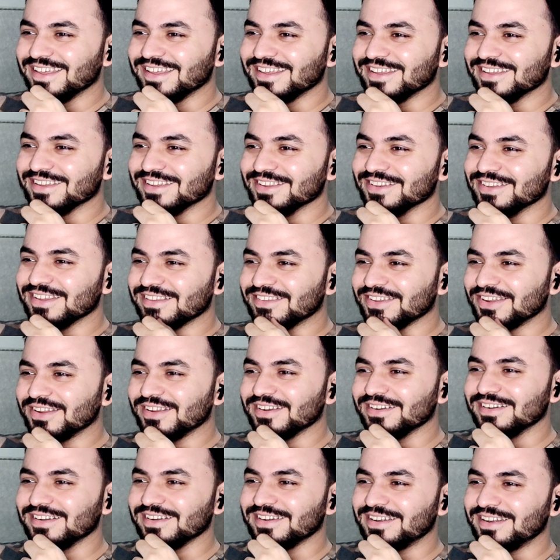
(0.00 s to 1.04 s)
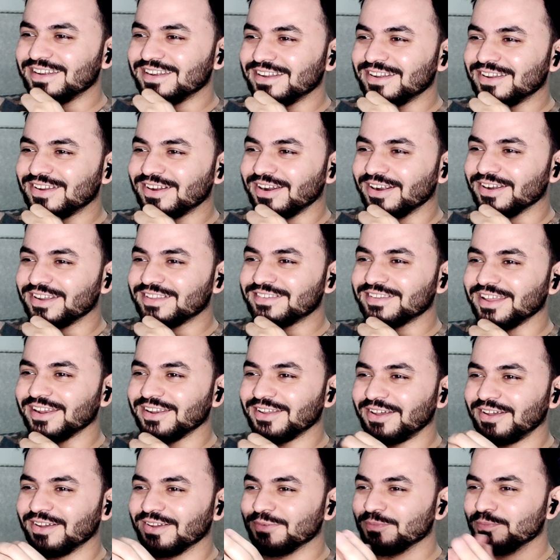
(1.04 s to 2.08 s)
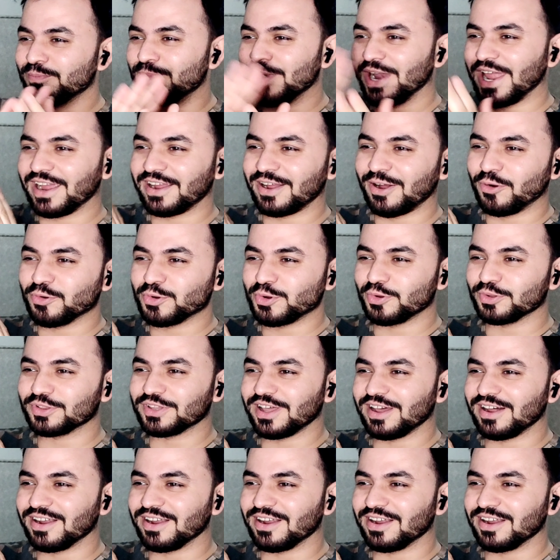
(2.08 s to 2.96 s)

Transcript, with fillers: ये जैसे कट्स है ना ब्लैकआउट होता है हर